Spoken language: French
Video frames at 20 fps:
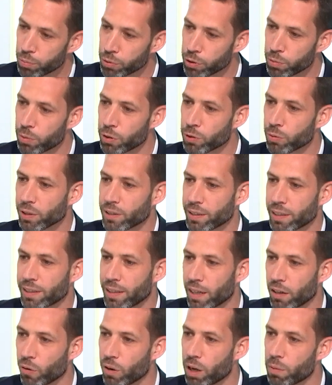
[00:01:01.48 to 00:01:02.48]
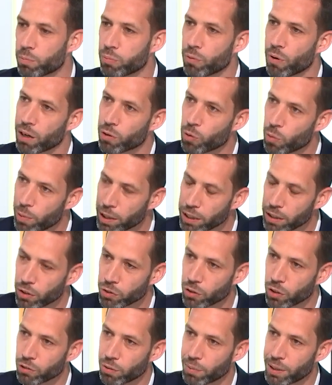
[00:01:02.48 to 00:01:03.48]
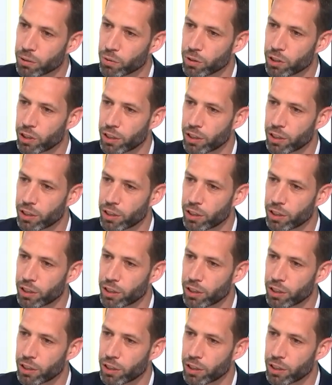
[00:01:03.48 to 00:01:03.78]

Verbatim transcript: en plus besoin de ces talents-là pour accompagner leur transformation